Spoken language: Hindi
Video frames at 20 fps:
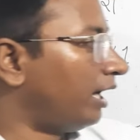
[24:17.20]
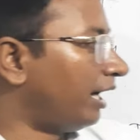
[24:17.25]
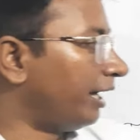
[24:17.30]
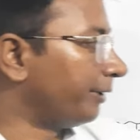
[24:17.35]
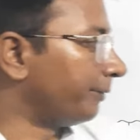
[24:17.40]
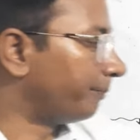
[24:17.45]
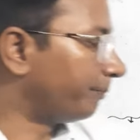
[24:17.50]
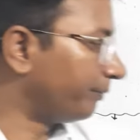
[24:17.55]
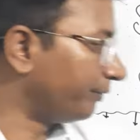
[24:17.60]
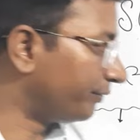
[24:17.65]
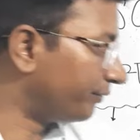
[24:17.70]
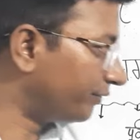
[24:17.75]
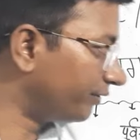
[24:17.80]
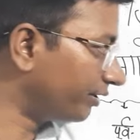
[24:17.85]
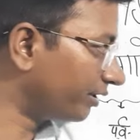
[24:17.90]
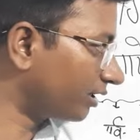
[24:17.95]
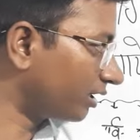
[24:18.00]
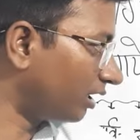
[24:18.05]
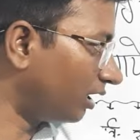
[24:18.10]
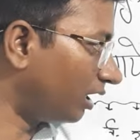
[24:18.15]

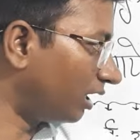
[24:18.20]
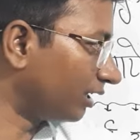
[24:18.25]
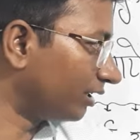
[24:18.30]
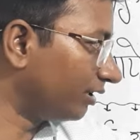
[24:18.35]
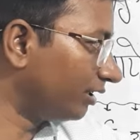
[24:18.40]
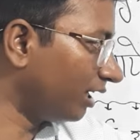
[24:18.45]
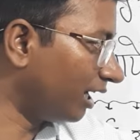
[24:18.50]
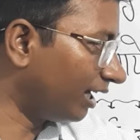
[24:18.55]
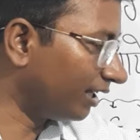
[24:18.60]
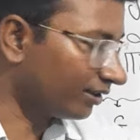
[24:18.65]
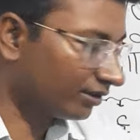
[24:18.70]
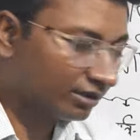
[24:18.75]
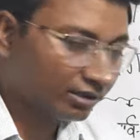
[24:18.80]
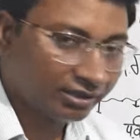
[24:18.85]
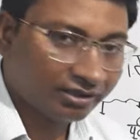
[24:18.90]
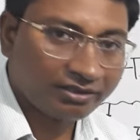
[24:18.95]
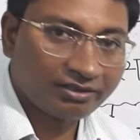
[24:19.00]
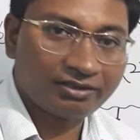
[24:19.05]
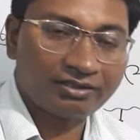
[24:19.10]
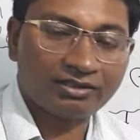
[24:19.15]
आईपीसी का अध्याय
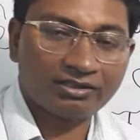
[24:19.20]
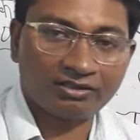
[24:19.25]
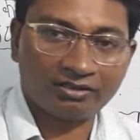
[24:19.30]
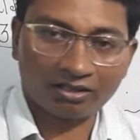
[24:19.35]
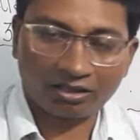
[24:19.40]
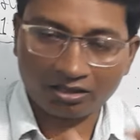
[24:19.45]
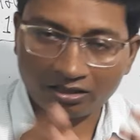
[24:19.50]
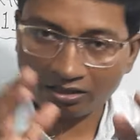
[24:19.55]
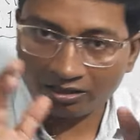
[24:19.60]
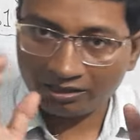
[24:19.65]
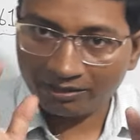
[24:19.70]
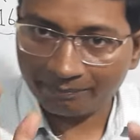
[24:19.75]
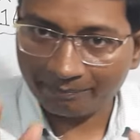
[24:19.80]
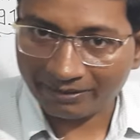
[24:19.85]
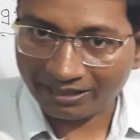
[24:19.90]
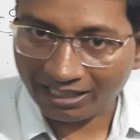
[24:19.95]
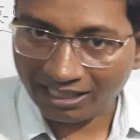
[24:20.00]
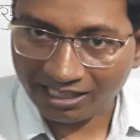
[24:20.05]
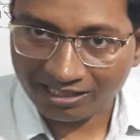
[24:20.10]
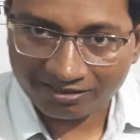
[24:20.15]
तीन यानी दंड के
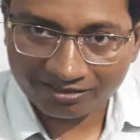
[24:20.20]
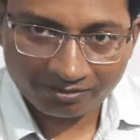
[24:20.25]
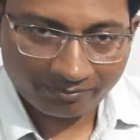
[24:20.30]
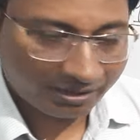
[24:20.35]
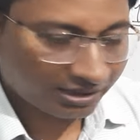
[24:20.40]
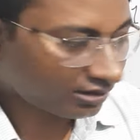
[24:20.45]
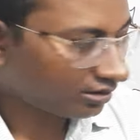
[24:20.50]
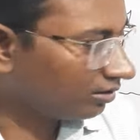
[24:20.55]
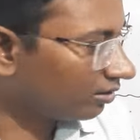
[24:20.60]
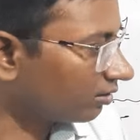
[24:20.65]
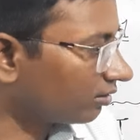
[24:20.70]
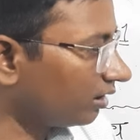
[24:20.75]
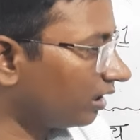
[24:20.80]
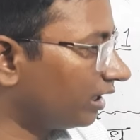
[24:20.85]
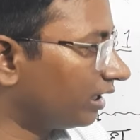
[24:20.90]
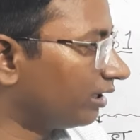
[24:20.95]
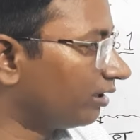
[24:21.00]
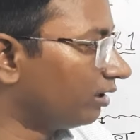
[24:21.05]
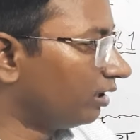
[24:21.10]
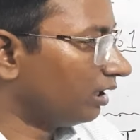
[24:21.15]
प्रकार की बात करता
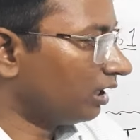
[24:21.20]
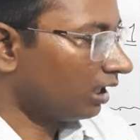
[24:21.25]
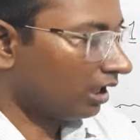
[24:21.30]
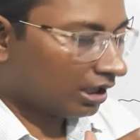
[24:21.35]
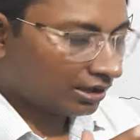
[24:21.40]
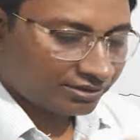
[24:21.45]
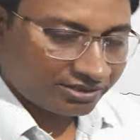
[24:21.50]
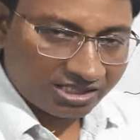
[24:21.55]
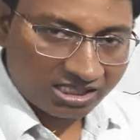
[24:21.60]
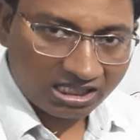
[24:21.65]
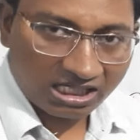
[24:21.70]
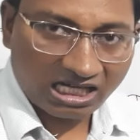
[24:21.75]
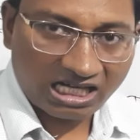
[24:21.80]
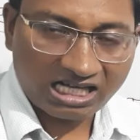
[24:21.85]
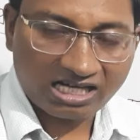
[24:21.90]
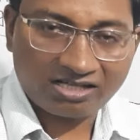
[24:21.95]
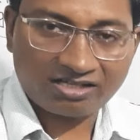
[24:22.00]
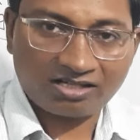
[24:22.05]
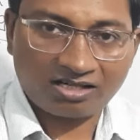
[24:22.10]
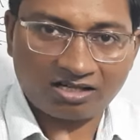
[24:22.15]
है
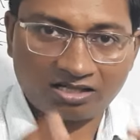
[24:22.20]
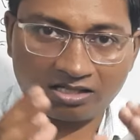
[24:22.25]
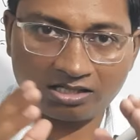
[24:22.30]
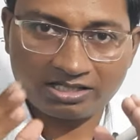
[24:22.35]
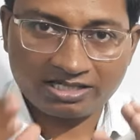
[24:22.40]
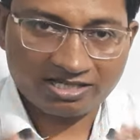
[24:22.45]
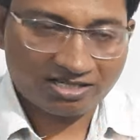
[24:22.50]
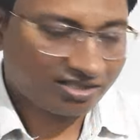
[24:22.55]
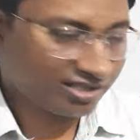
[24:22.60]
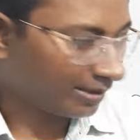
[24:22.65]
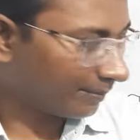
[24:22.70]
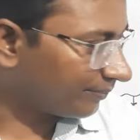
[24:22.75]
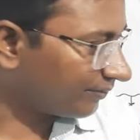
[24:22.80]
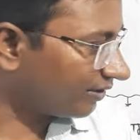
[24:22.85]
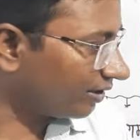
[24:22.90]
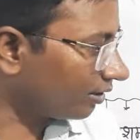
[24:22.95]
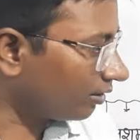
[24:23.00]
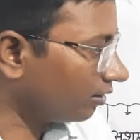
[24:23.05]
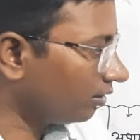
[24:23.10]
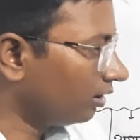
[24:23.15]
चार जनरल
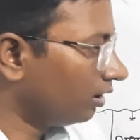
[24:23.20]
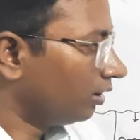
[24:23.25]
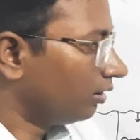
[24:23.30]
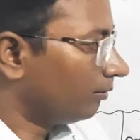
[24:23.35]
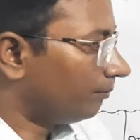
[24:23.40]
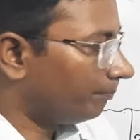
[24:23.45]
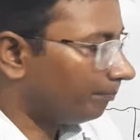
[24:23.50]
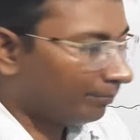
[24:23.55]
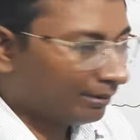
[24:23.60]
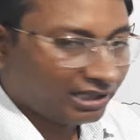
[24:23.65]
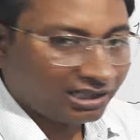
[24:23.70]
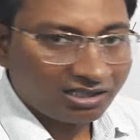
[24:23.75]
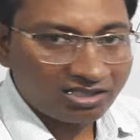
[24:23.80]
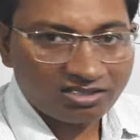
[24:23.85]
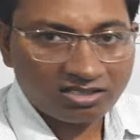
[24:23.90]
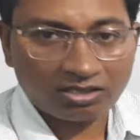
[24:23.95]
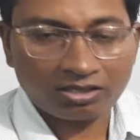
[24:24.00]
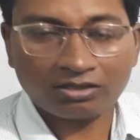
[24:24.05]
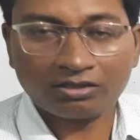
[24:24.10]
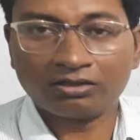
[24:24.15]
एक्सेप्शन
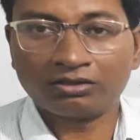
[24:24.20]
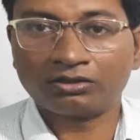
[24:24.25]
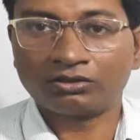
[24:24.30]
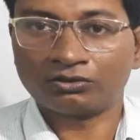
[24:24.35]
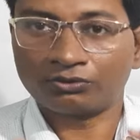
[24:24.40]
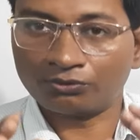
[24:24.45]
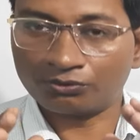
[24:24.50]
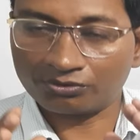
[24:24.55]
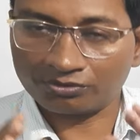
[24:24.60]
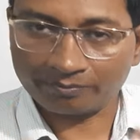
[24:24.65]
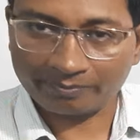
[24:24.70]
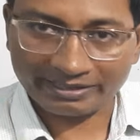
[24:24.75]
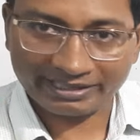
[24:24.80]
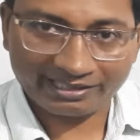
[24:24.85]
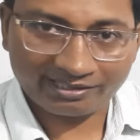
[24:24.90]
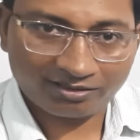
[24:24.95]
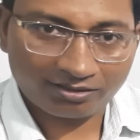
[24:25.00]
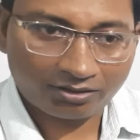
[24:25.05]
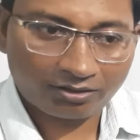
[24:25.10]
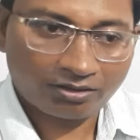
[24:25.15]
पाँच
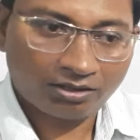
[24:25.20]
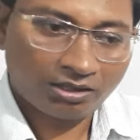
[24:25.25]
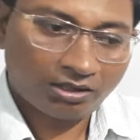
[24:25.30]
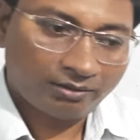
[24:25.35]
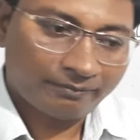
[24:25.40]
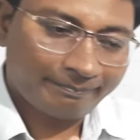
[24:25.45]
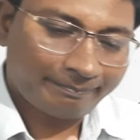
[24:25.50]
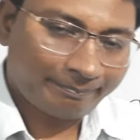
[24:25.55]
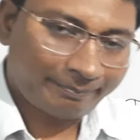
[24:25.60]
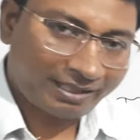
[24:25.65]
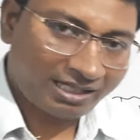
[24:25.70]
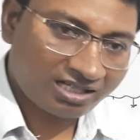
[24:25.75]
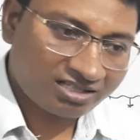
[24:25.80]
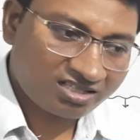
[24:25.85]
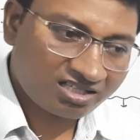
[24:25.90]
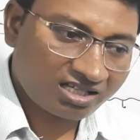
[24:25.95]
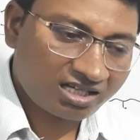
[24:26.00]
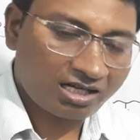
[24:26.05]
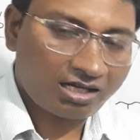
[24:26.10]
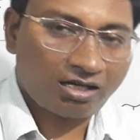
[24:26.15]
दुष्प्रेरण
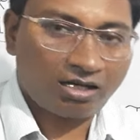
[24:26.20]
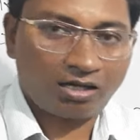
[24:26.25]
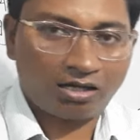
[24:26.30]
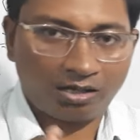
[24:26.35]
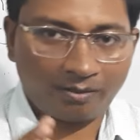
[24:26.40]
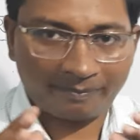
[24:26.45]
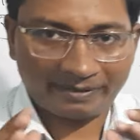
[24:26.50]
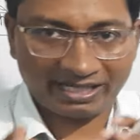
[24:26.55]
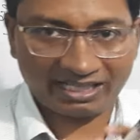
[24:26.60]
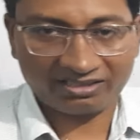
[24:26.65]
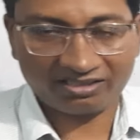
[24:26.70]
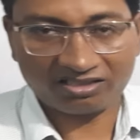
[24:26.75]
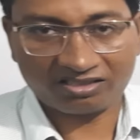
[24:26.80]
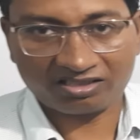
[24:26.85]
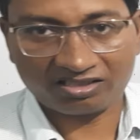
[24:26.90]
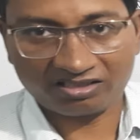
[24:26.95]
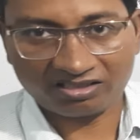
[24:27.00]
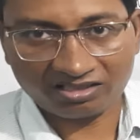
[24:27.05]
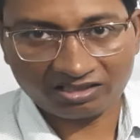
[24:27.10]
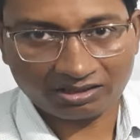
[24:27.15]
पाँच का आपराधिक
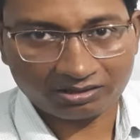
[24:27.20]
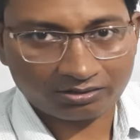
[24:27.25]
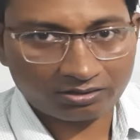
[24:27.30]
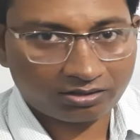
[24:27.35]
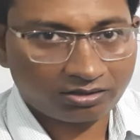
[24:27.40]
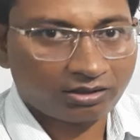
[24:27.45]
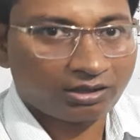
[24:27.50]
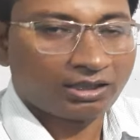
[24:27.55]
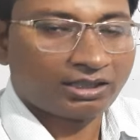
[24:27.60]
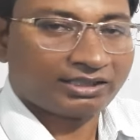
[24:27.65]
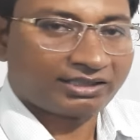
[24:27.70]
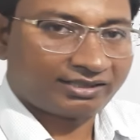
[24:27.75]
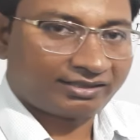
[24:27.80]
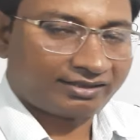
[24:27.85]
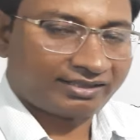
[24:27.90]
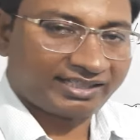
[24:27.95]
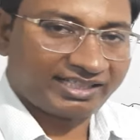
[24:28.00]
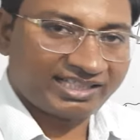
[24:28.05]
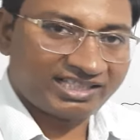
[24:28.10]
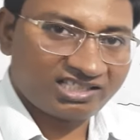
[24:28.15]
षडयंत्र
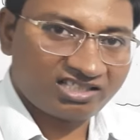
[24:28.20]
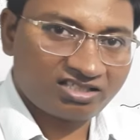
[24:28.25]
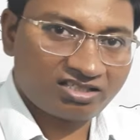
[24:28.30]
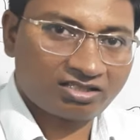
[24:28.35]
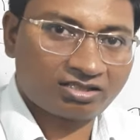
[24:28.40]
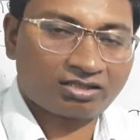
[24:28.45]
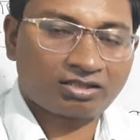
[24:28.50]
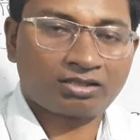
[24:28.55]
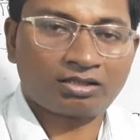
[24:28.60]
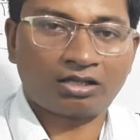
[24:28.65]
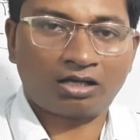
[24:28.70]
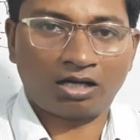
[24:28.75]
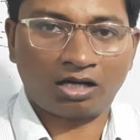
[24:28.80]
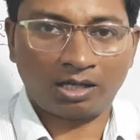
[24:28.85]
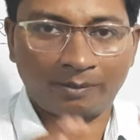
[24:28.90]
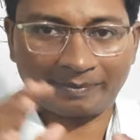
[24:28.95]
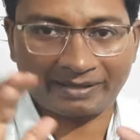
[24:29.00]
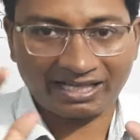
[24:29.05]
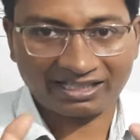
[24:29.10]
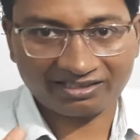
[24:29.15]
तेईस
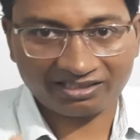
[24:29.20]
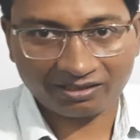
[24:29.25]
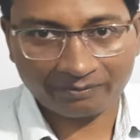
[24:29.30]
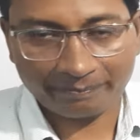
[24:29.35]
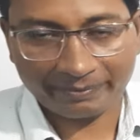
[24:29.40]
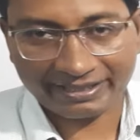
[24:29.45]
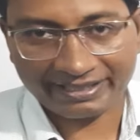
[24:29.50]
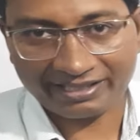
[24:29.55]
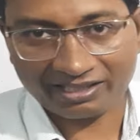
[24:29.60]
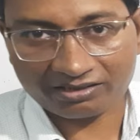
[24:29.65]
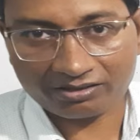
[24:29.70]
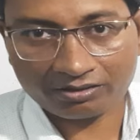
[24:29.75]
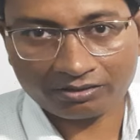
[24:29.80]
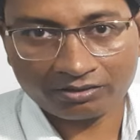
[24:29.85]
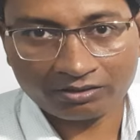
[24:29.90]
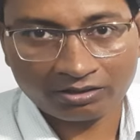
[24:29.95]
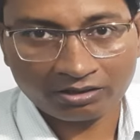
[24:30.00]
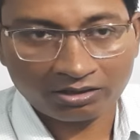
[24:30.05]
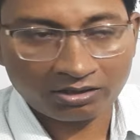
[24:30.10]
आपराधिक प्रयत्न